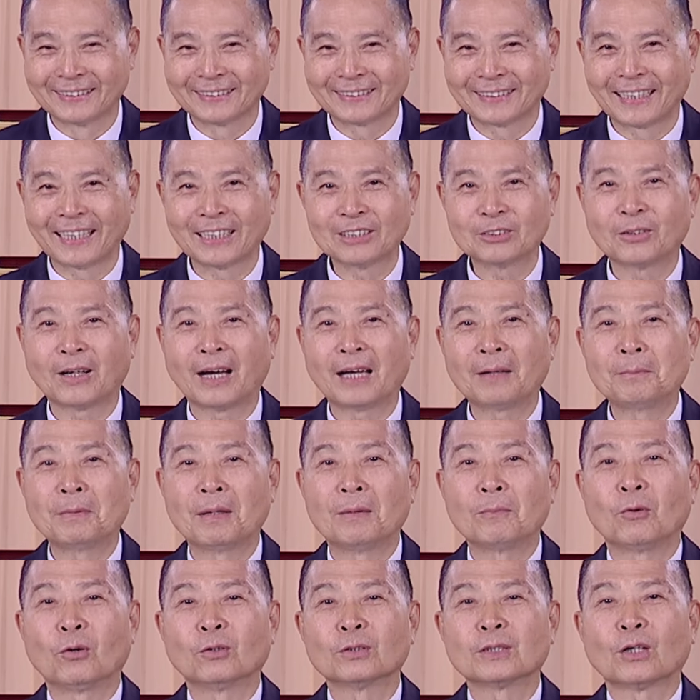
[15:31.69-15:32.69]
他都还没
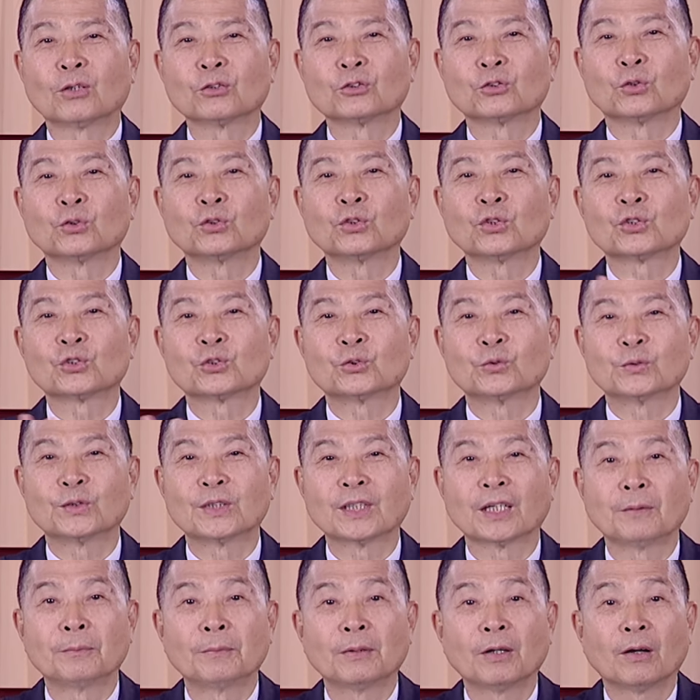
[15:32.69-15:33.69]
摸到手就死
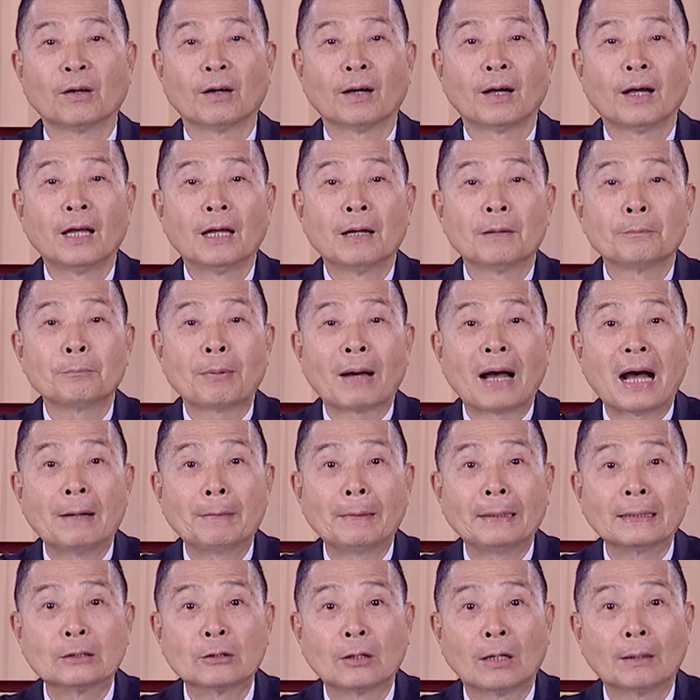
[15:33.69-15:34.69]
掉，没有啊，把
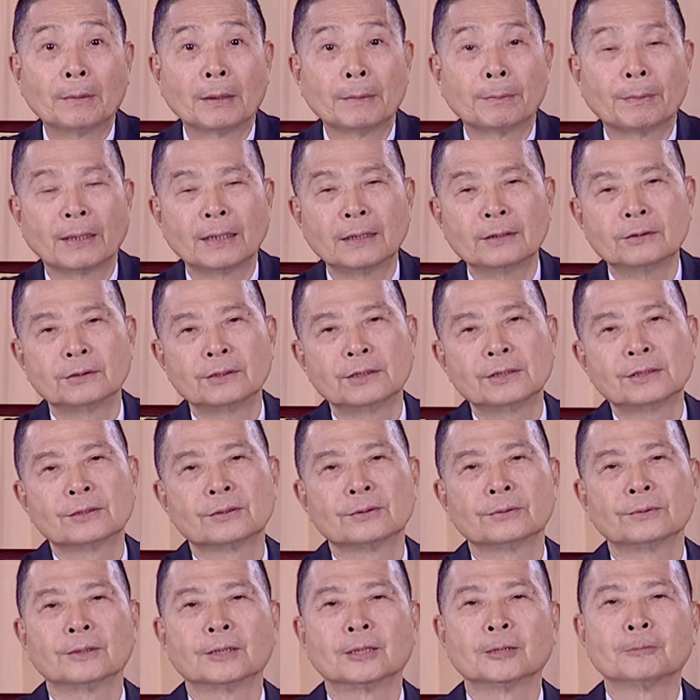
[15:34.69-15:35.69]
脉都还没，把人
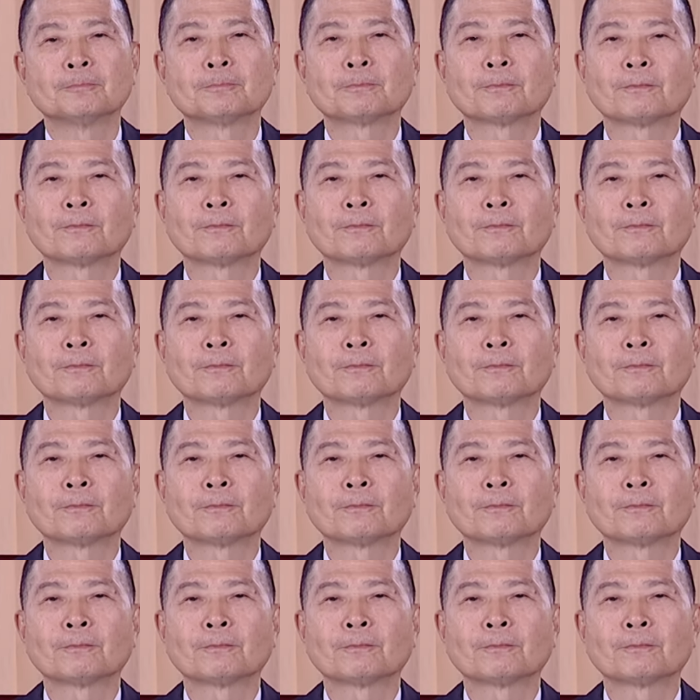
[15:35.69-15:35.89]
死了，